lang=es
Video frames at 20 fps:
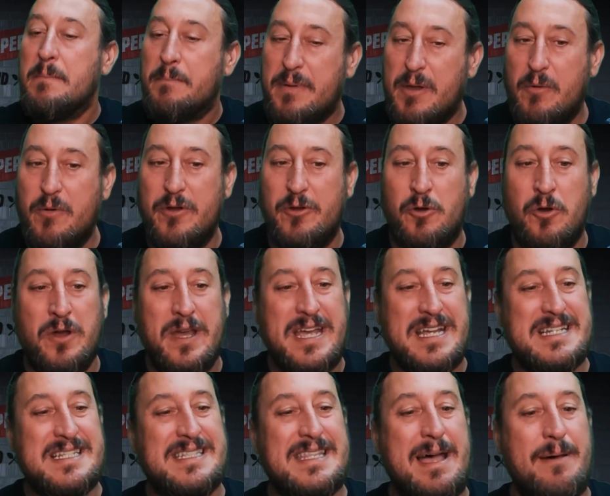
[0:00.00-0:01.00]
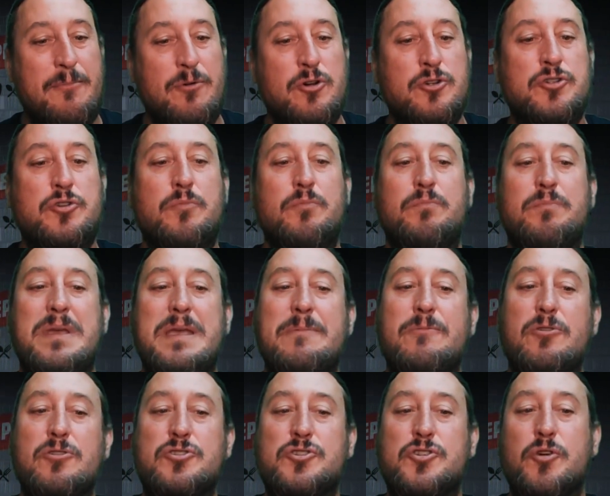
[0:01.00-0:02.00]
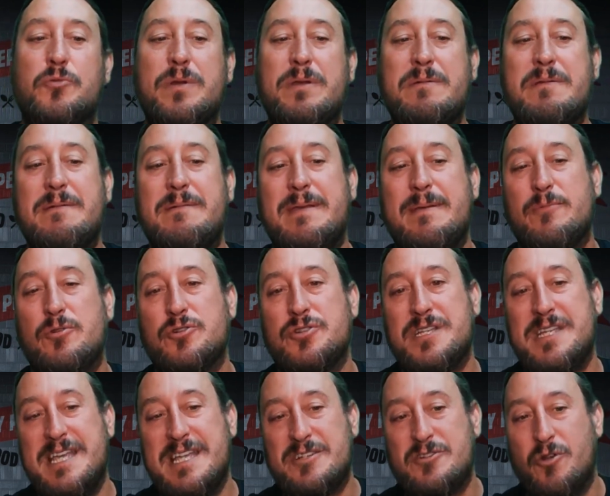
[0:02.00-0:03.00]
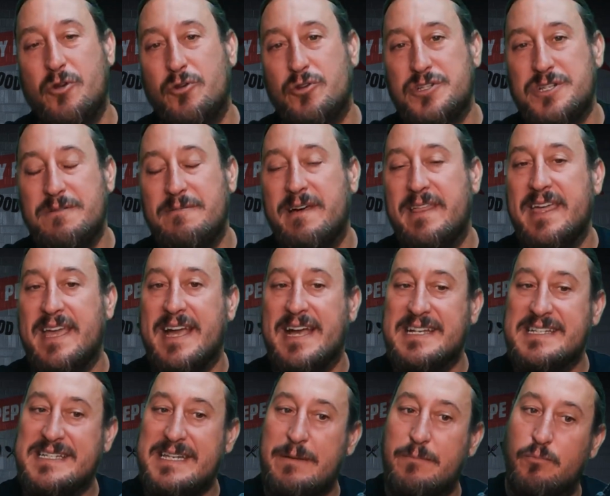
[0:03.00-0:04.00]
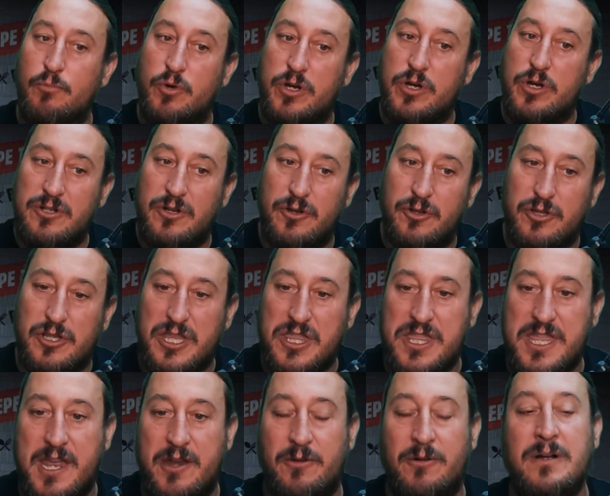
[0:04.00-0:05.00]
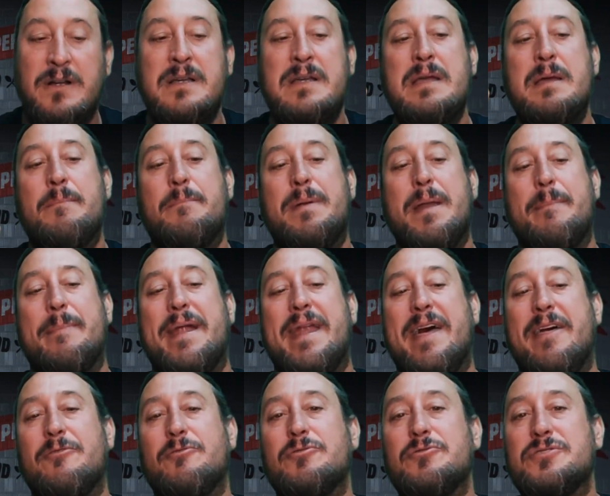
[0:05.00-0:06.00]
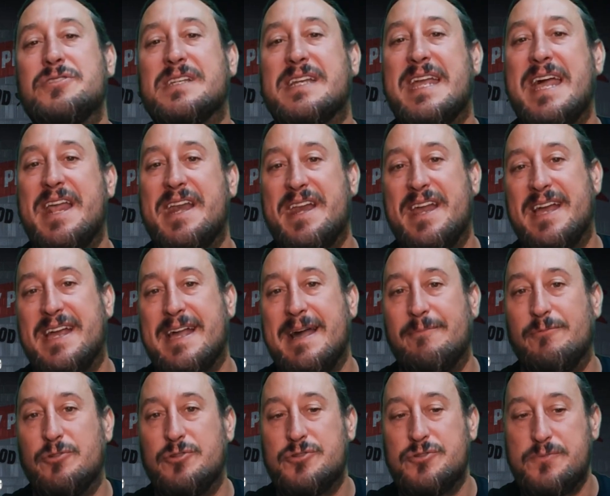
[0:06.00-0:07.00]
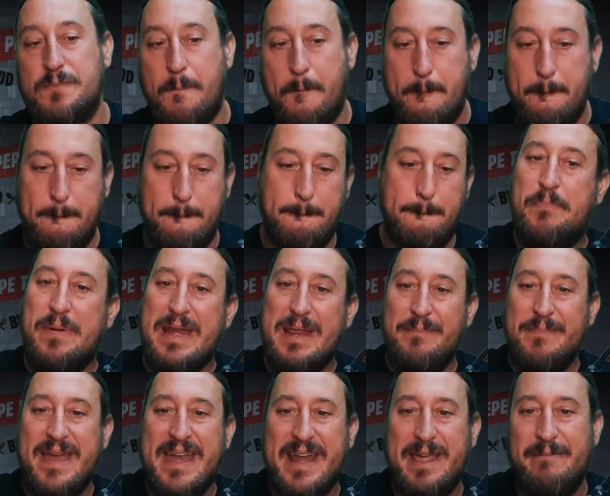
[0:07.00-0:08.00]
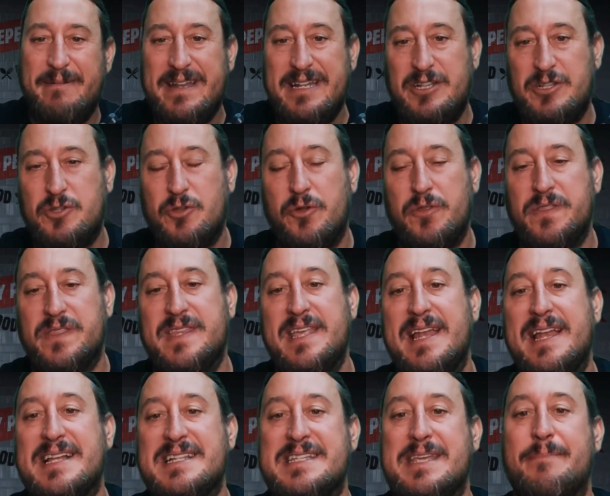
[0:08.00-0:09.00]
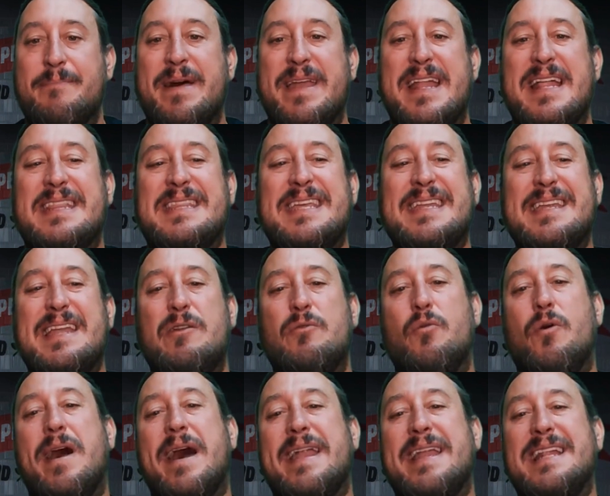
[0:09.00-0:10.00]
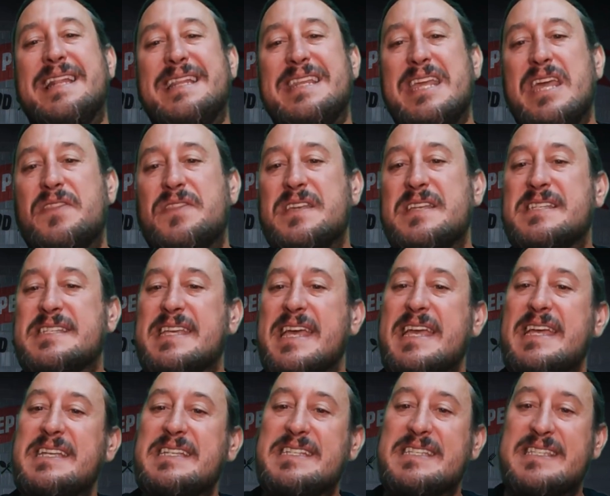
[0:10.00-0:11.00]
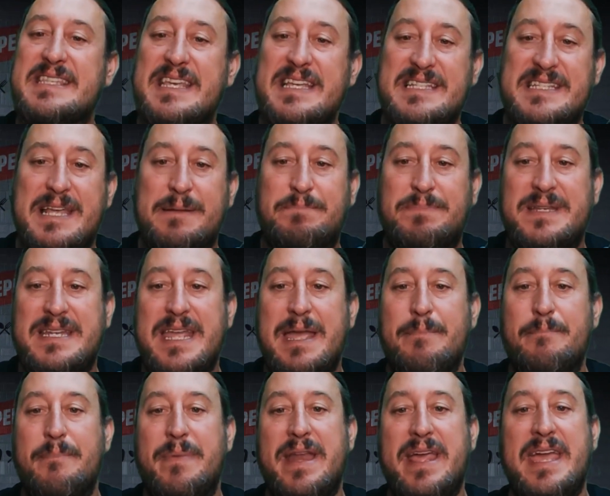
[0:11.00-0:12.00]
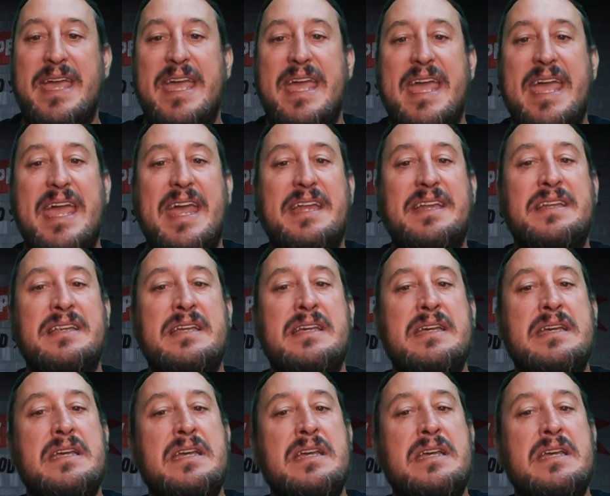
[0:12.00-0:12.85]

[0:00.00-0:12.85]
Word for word: Pero bueno, estamos vivos, sobrevivimos y eso nos iba a dejar sin vuestro noticiero. Preparados, que arrancamos. Primer evento de la semana tiene lugar el 16 de septiembre en